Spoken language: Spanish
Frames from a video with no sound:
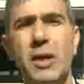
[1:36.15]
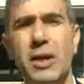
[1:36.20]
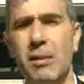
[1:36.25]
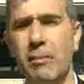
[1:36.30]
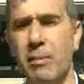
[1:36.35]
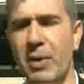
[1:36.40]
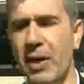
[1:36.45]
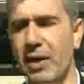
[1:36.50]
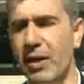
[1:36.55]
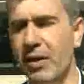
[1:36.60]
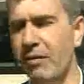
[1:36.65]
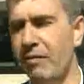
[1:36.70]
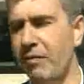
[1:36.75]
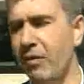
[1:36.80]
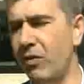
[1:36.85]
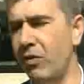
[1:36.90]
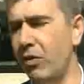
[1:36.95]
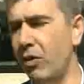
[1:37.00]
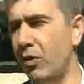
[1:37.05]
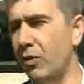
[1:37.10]
para el
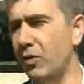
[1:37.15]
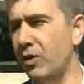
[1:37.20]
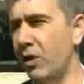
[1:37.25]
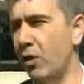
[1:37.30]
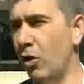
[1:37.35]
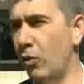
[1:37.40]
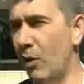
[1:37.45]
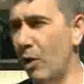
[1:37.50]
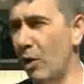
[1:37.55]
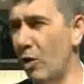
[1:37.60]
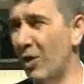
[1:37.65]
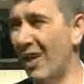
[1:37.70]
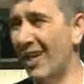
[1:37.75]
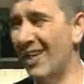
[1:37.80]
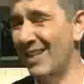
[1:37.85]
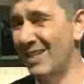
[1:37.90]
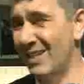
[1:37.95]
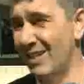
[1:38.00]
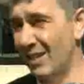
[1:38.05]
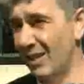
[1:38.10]
edificio del Óvalo, que ni
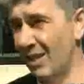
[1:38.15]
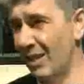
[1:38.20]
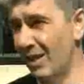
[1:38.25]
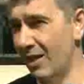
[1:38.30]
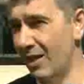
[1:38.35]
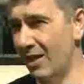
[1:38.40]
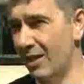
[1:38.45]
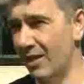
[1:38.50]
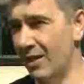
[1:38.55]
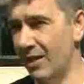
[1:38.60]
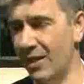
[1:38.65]
siquiera